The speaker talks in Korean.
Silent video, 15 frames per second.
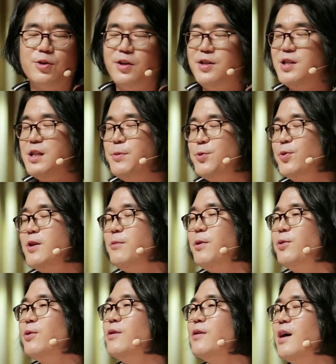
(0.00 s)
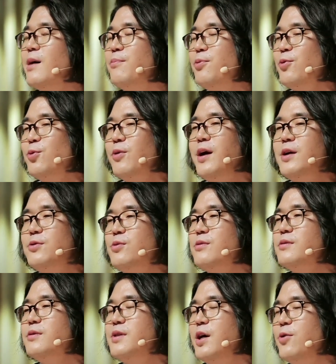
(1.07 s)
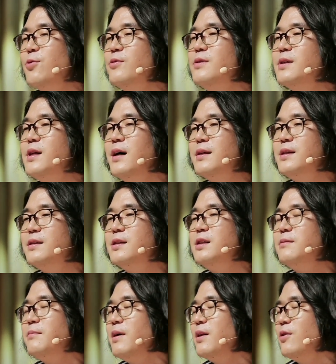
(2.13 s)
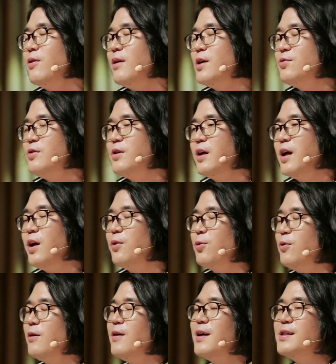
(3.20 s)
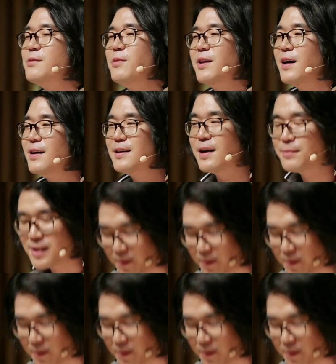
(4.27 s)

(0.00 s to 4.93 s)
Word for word: 저희 72초 TV도 앞으로도 계속 새로운 상식을 만들어갈 수 있게 노력하겠습니다.